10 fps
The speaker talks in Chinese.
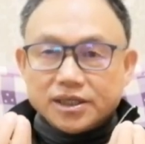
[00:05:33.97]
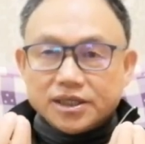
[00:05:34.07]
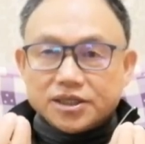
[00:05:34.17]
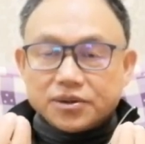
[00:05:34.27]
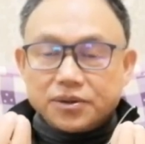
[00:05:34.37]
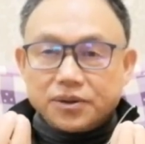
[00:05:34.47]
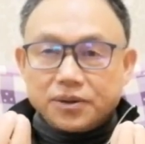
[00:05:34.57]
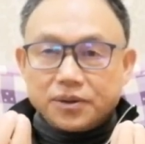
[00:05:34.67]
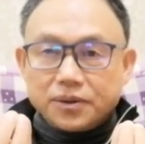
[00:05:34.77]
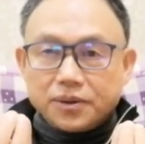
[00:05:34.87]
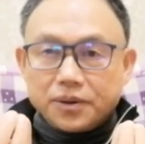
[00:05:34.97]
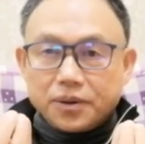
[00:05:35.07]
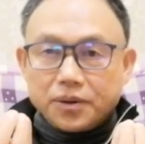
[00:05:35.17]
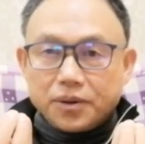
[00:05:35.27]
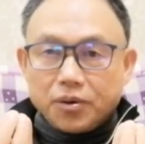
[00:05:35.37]
这种
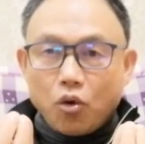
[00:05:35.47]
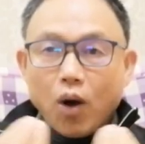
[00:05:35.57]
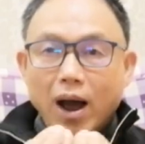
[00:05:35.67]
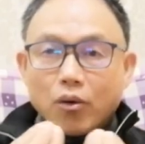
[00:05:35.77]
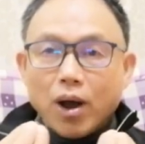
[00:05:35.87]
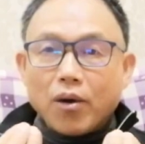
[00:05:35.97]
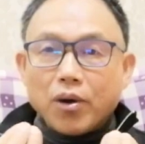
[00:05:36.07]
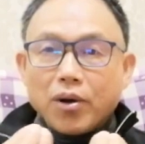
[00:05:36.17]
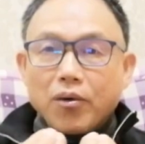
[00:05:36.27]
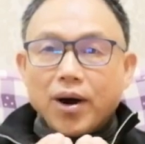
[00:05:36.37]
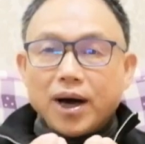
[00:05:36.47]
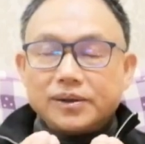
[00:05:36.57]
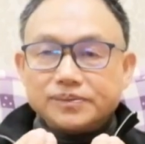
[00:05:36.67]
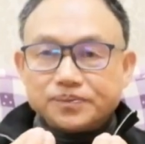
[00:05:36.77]
宦官文化，